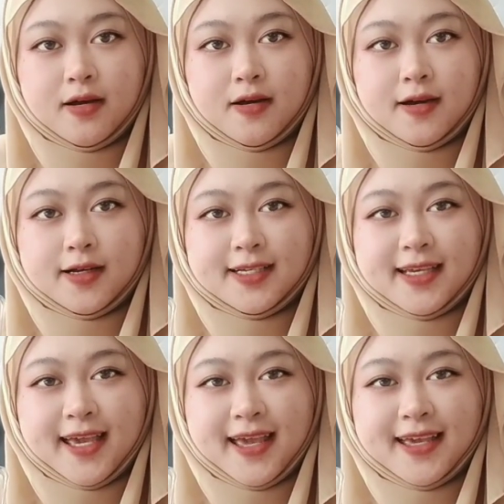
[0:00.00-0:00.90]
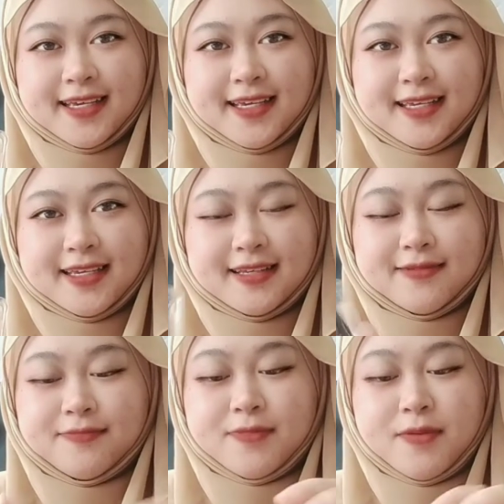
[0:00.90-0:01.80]
oke
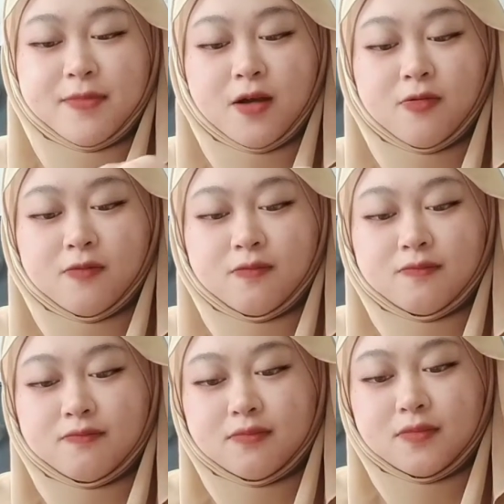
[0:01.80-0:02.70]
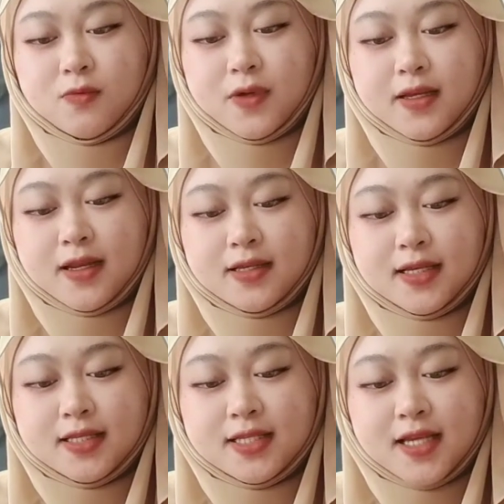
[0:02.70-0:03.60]
memang warnanya
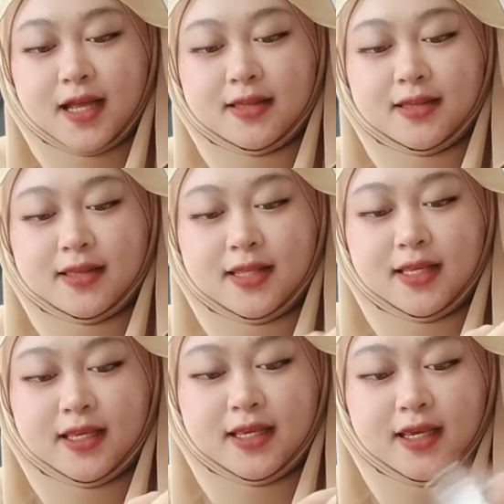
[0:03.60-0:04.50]
cantik